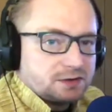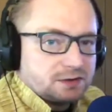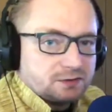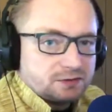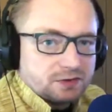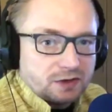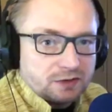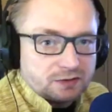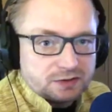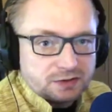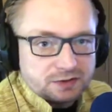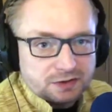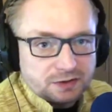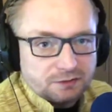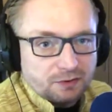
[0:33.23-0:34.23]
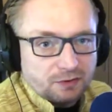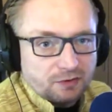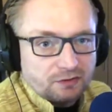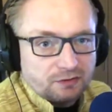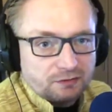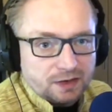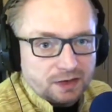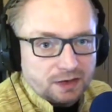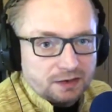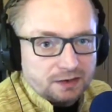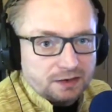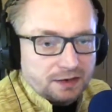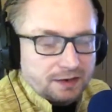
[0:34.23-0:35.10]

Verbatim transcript: duża ilość nieporozumień,